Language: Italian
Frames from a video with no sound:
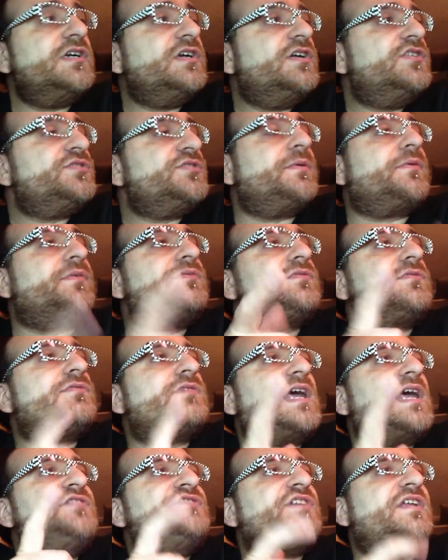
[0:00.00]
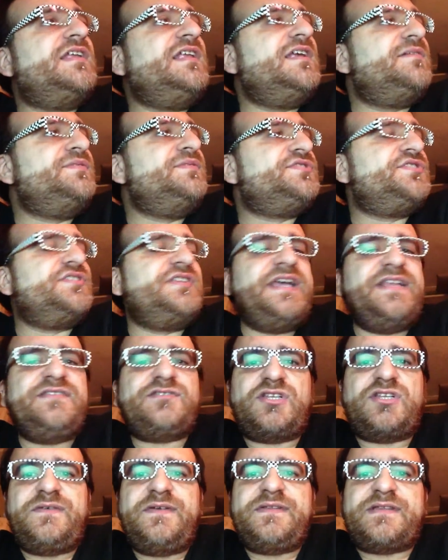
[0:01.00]
insomma quando non hai già degli amici
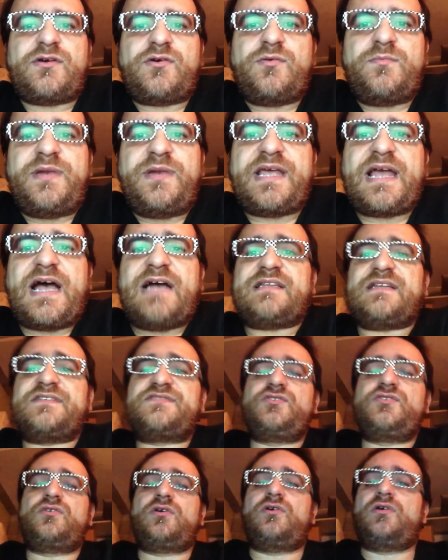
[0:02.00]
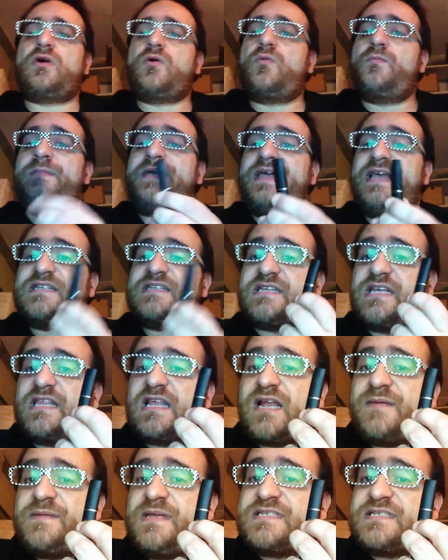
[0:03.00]
dentro diventa complicata. Sono a un mese
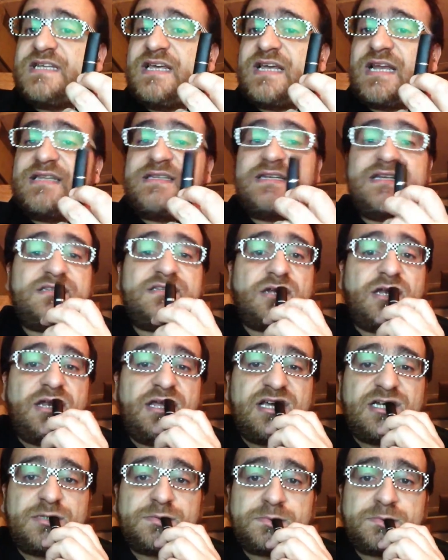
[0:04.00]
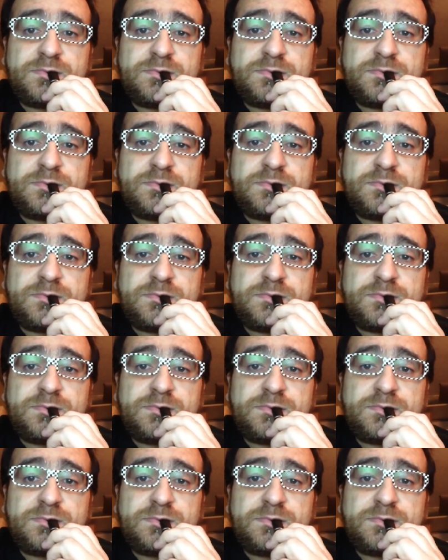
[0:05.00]
dalla mia sigaretta elettronica,